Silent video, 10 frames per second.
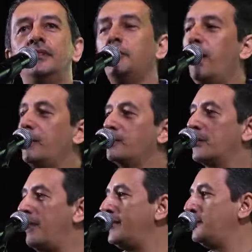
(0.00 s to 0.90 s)
Deu à
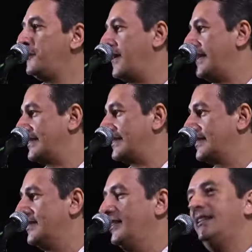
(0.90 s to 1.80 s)
lua quatro
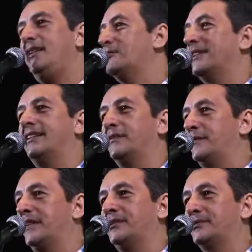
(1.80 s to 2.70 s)
faces e nenhuma dá
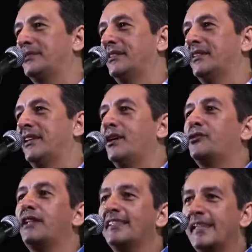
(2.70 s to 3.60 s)
defeito.
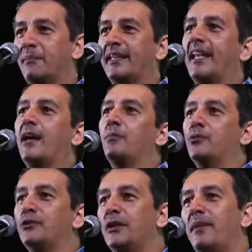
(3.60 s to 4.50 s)
Toda semana ela
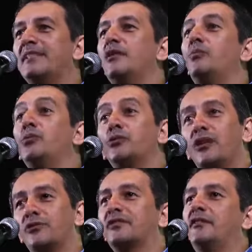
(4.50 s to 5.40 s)
muda, mas não
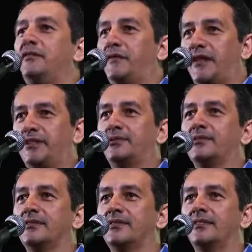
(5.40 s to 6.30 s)
muda o seu
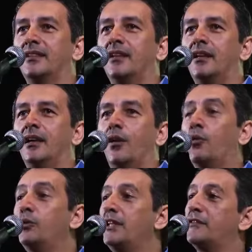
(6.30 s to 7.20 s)
efeito.
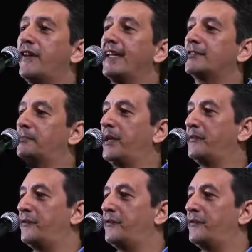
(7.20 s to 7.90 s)
O universo